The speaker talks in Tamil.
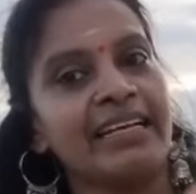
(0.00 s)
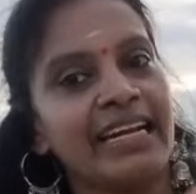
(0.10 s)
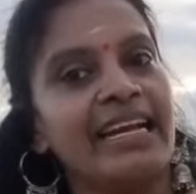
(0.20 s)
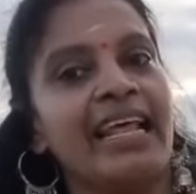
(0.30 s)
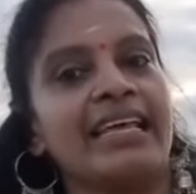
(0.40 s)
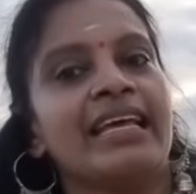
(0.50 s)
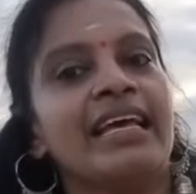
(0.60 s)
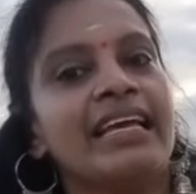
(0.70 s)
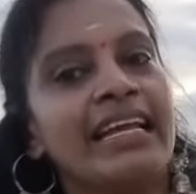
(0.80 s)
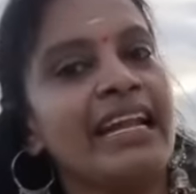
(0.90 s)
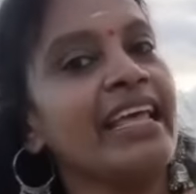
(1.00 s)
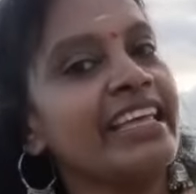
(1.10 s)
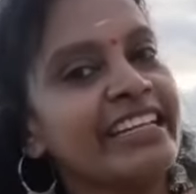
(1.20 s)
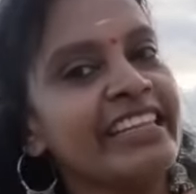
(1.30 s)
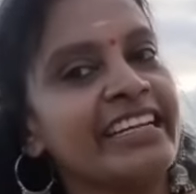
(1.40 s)
இல்லை இல்லை
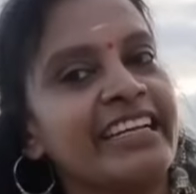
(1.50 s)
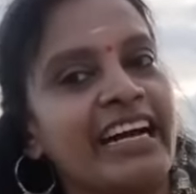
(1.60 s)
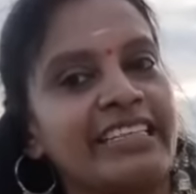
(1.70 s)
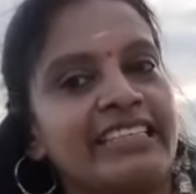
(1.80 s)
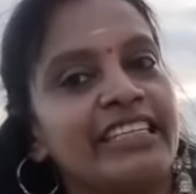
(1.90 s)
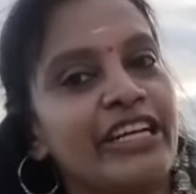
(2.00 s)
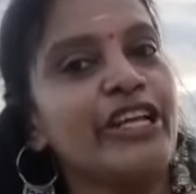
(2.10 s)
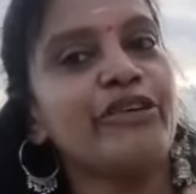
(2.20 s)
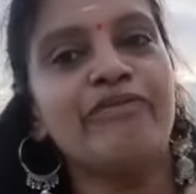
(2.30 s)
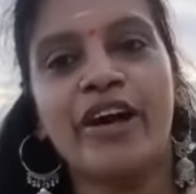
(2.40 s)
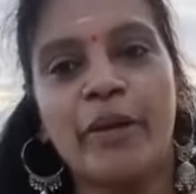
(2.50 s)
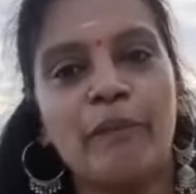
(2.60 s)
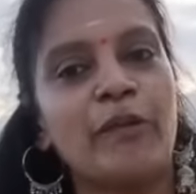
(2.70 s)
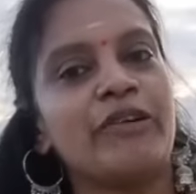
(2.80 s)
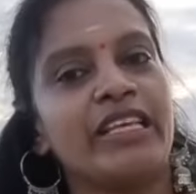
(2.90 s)
இருந்திருக்காது இனியும்
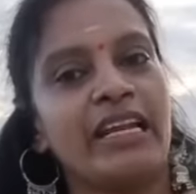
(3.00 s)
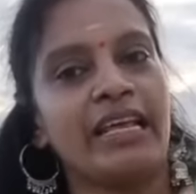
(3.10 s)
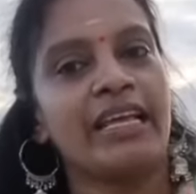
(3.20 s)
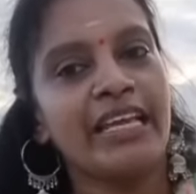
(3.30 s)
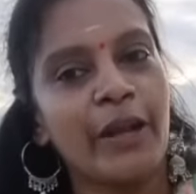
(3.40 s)
வரப்போவதில்லை